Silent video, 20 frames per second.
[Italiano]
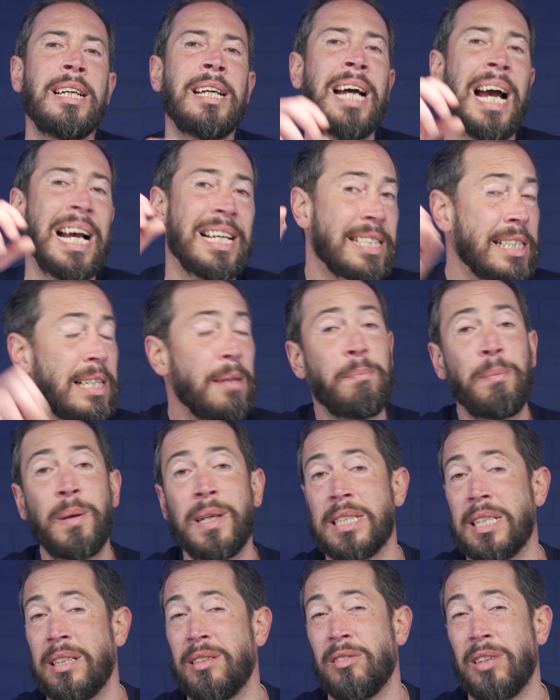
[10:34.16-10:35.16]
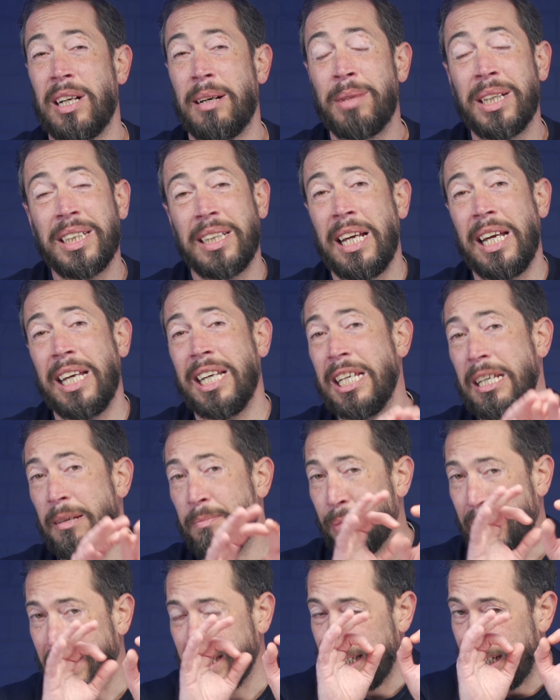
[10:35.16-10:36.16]
E sempre se non amate i
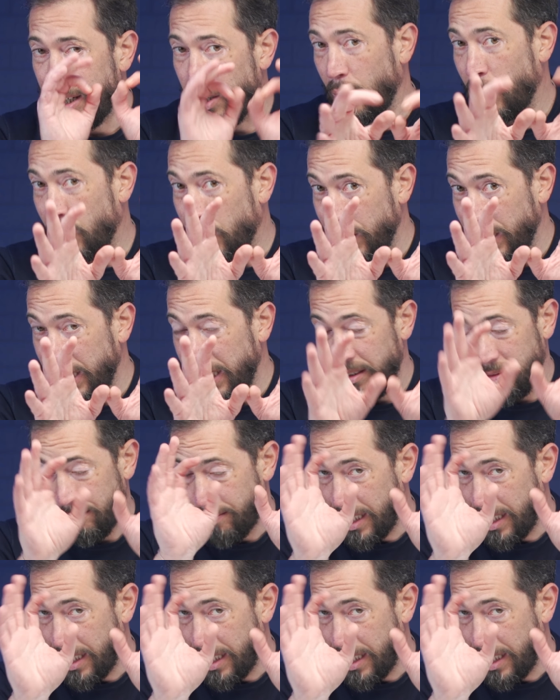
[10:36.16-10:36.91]
padelloni,